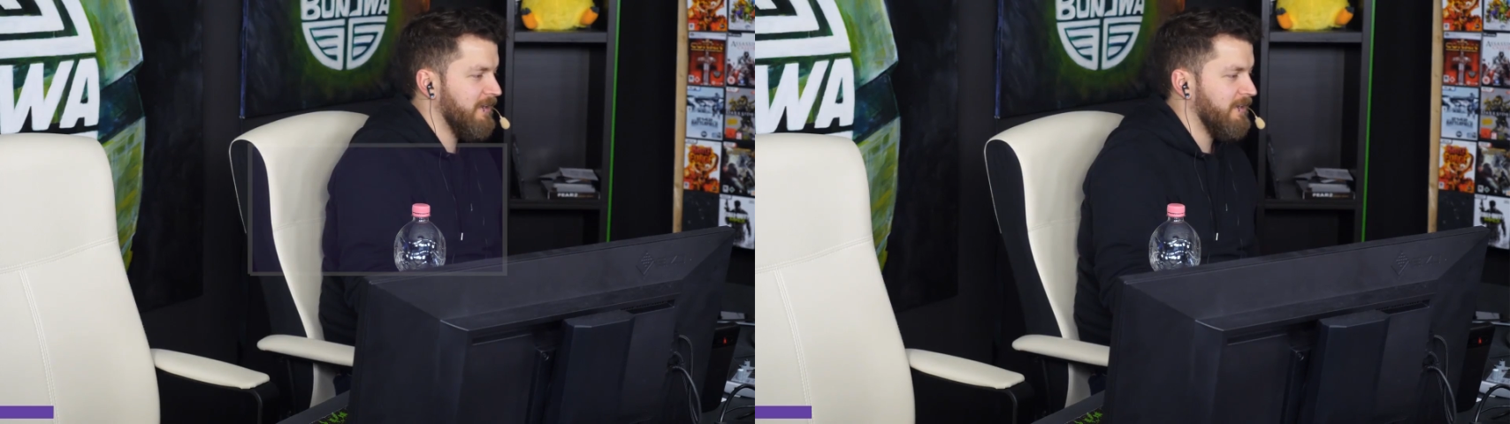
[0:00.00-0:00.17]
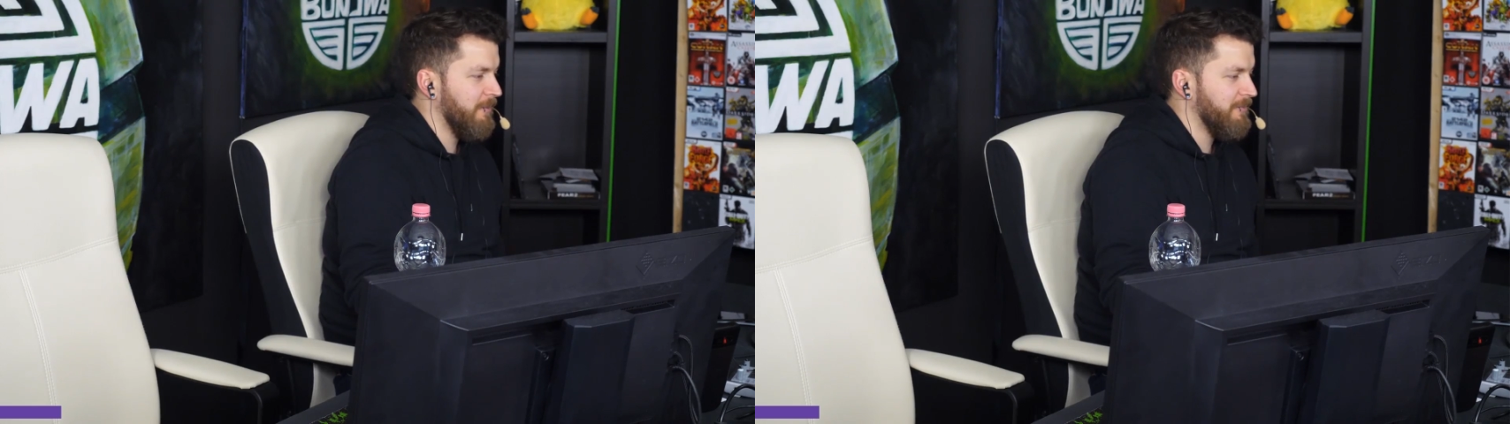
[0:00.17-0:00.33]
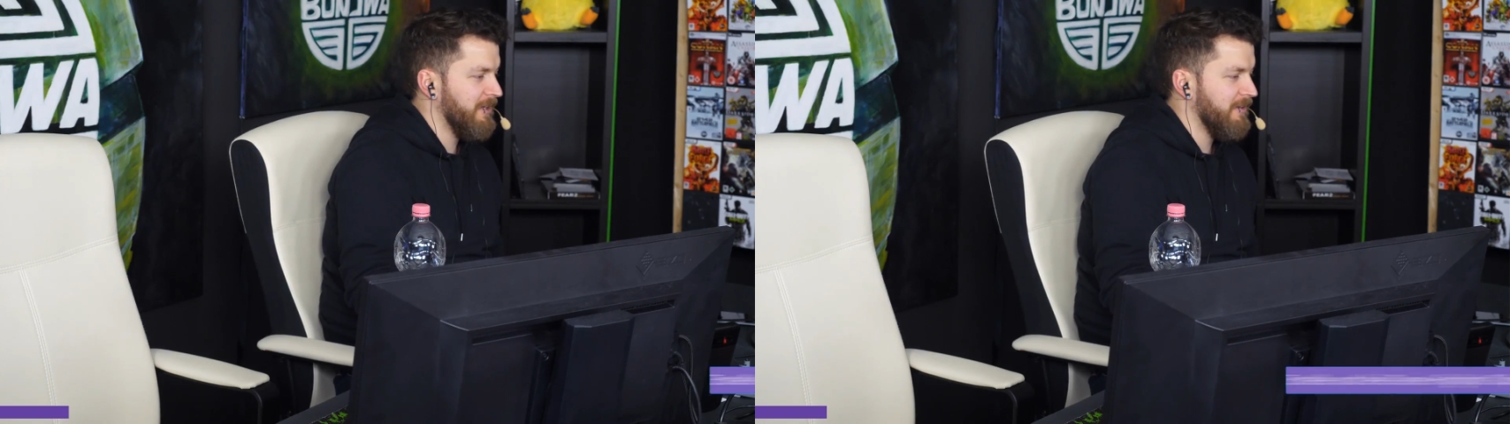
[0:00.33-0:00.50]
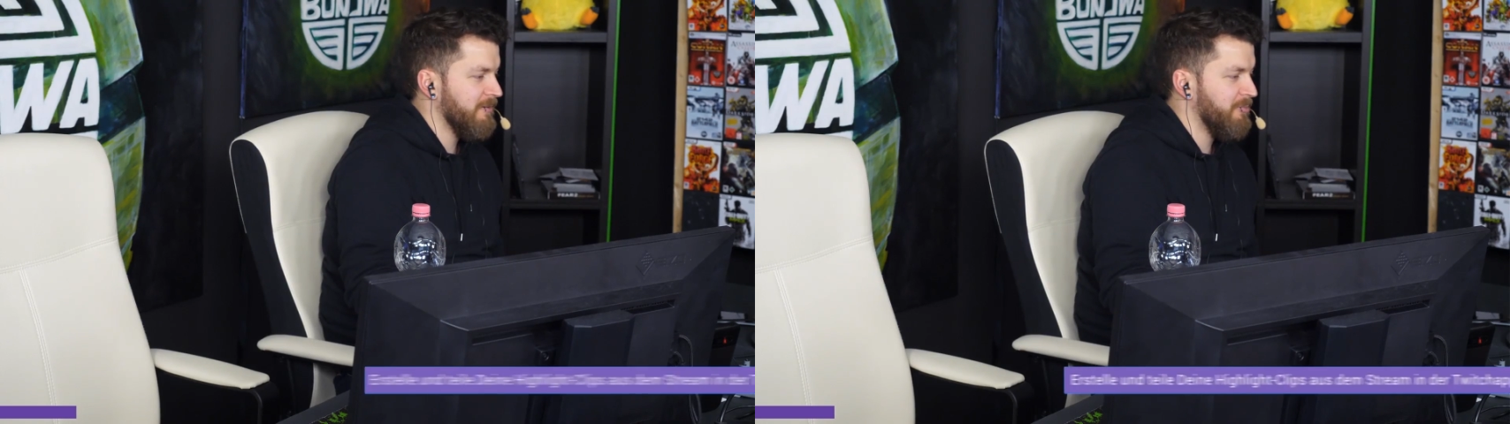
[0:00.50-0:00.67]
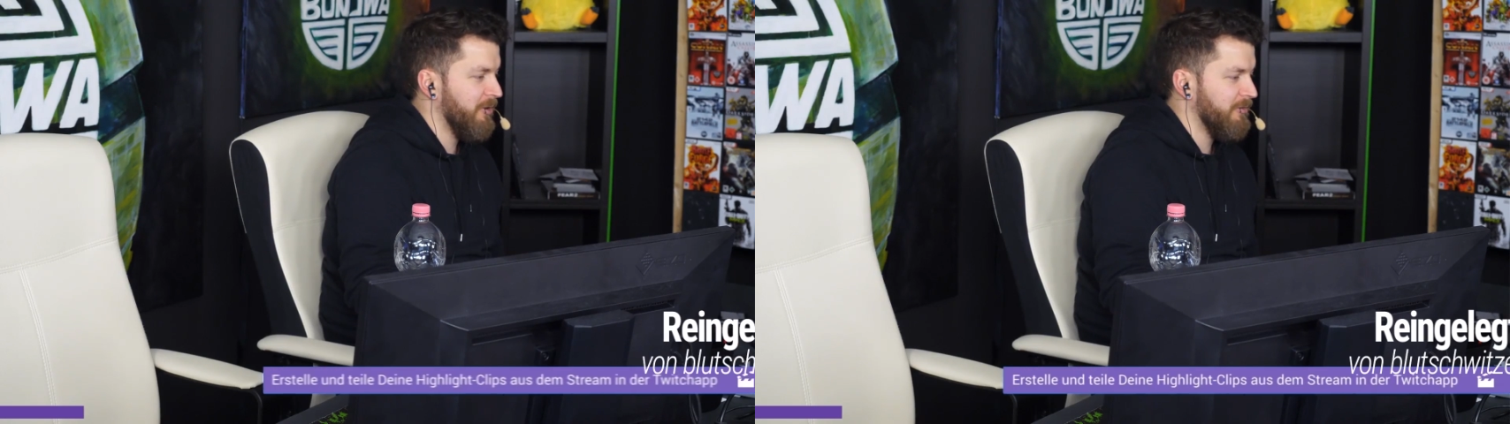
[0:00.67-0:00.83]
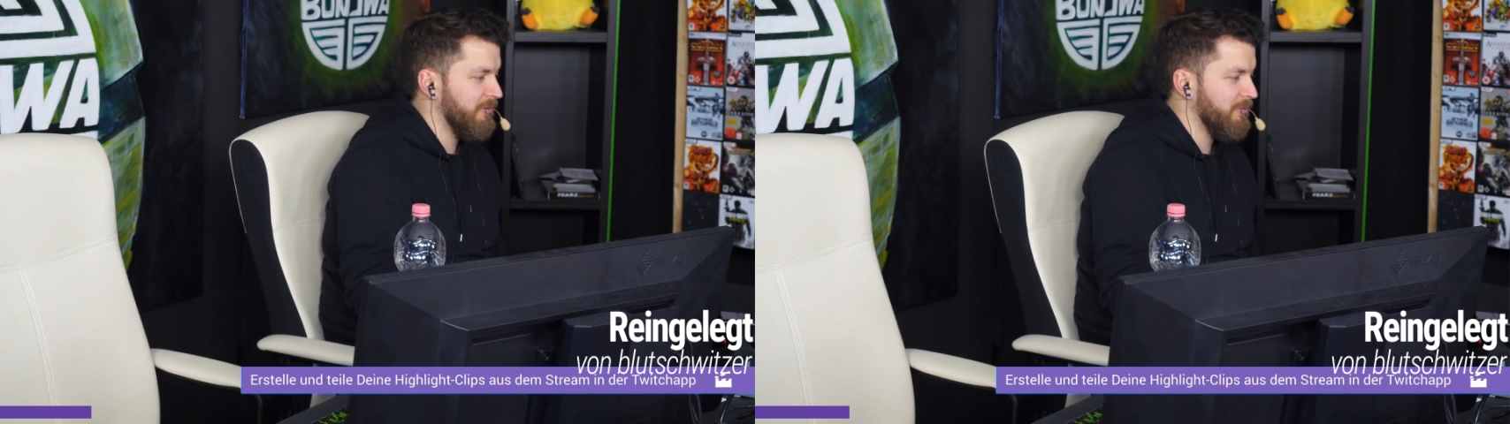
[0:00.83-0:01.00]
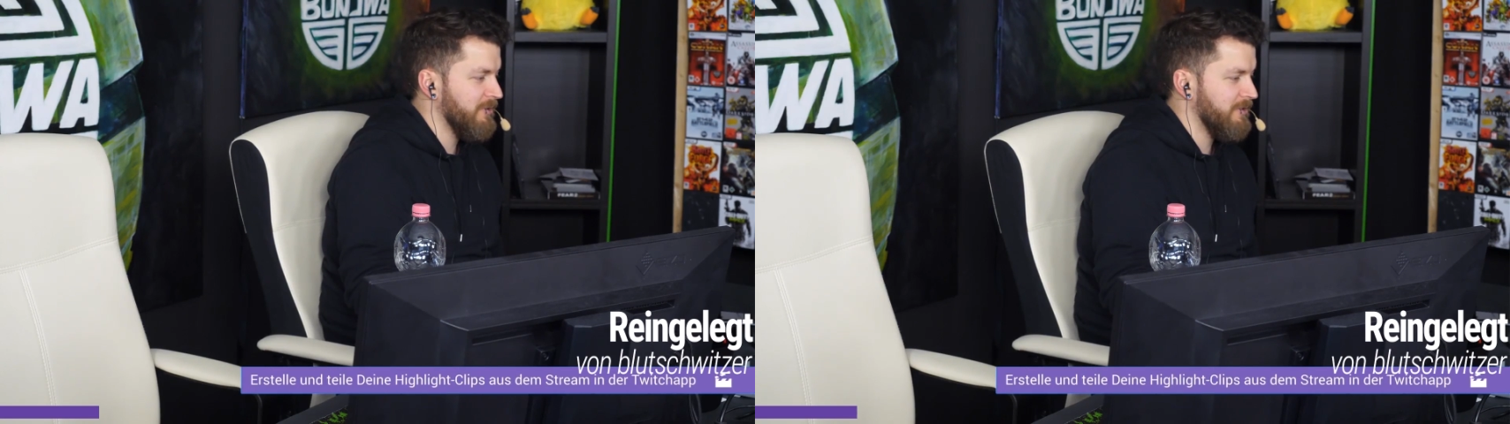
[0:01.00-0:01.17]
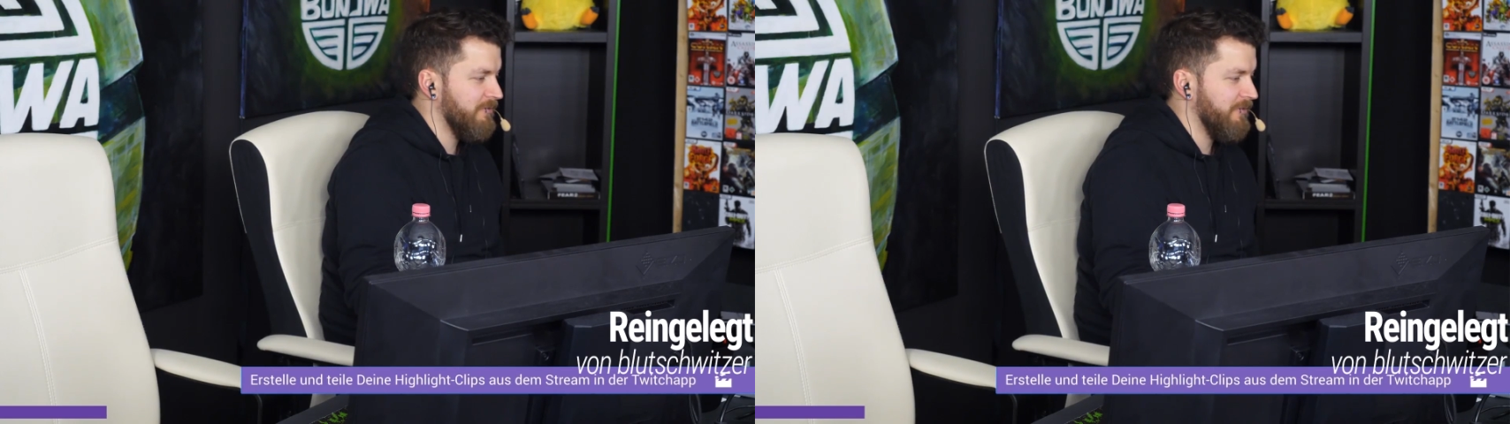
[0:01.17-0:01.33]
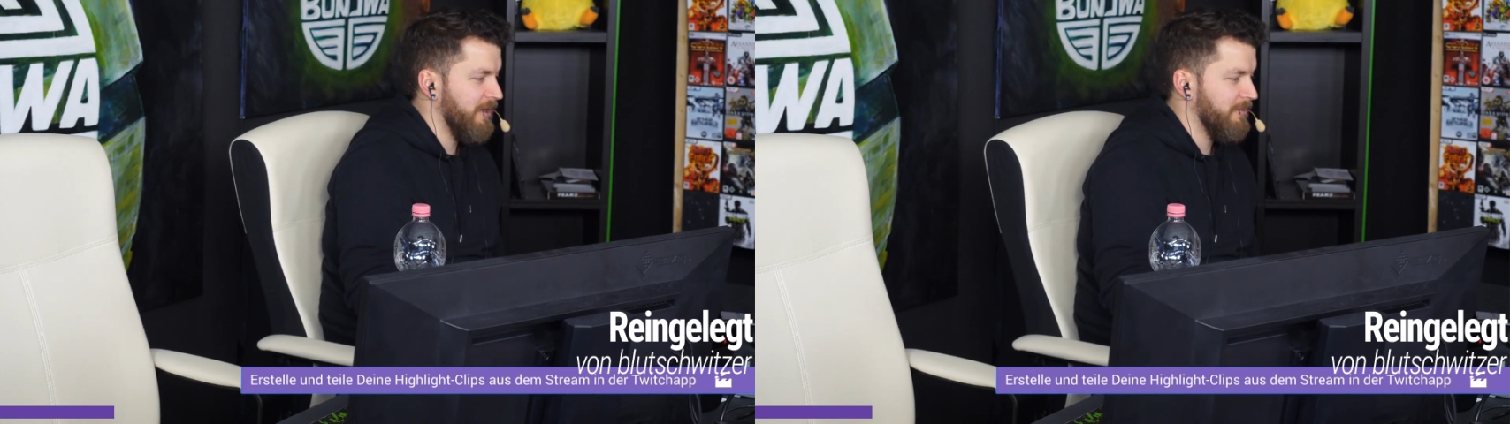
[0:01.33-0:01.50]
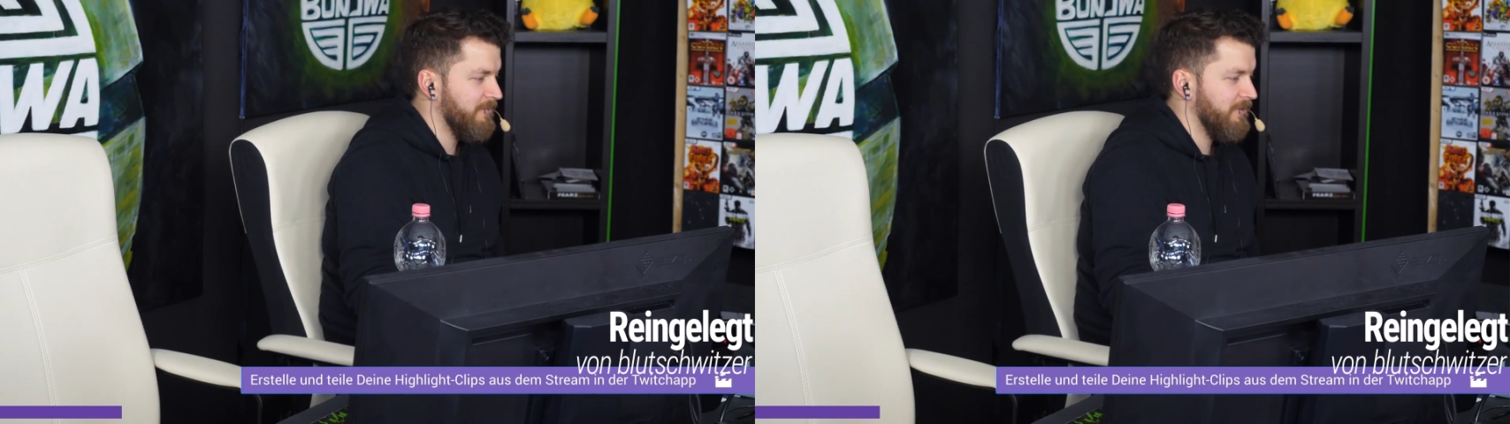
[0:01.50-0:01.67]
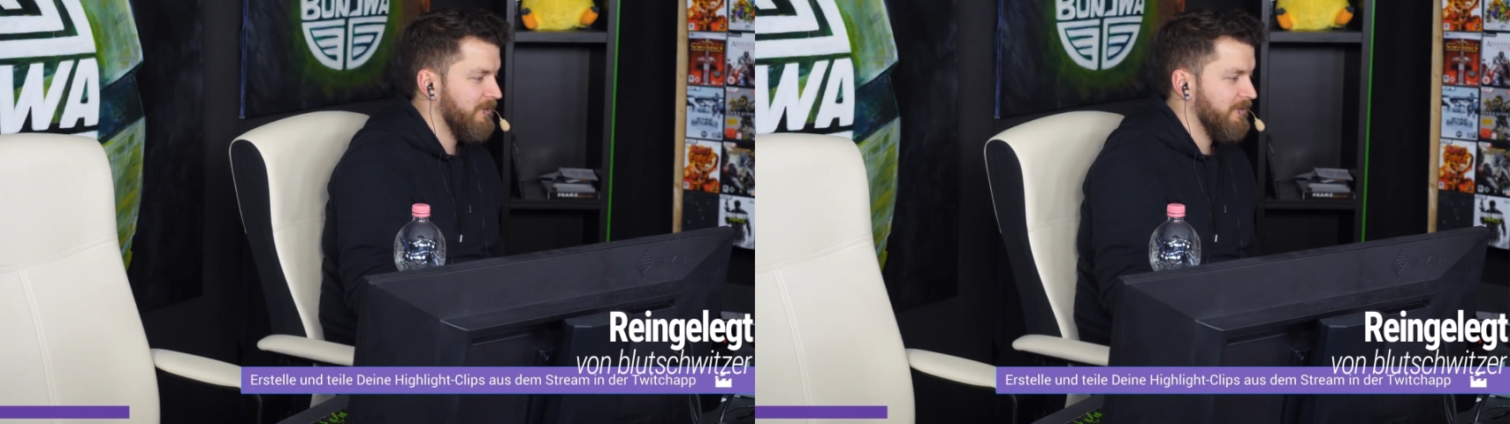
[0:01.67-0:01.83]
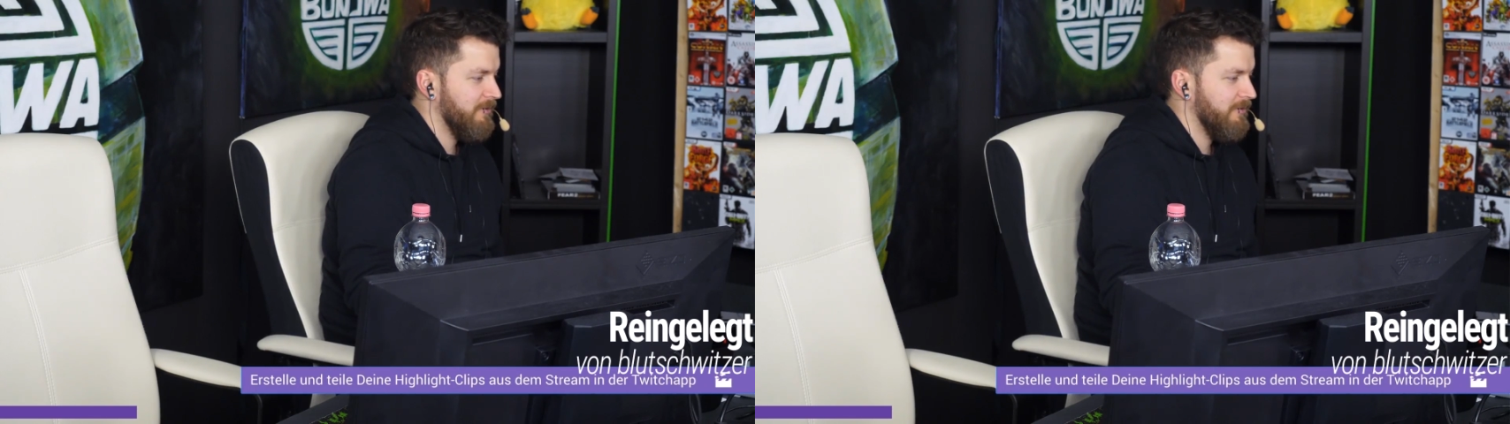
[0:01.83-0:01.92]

ich habe die ganze Pause durchgefarmt.